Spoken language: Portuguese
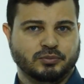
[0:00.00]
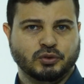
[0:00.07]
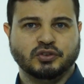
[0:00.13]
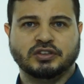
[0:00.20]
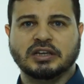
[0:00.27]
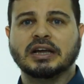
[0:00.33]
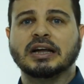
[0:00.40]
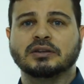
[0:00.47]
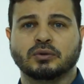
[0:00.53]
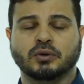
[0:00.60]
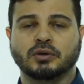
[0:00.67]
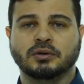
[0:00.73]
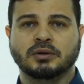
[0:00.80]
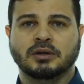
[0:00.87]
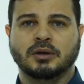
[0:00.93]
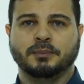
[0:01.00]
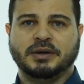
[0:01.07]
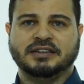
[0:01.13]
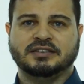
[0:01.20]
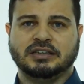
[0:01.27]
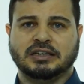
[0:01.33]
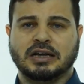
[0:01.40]
do secador para
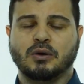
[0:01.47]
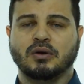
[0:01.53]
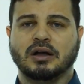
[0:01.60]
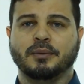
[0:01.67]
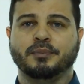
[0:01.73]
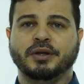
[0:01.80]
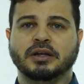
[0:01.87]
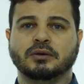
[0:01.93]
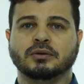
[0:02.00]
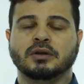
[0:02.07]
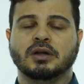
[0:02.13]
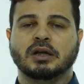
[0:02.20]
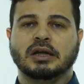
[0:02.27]
secar o cabelo.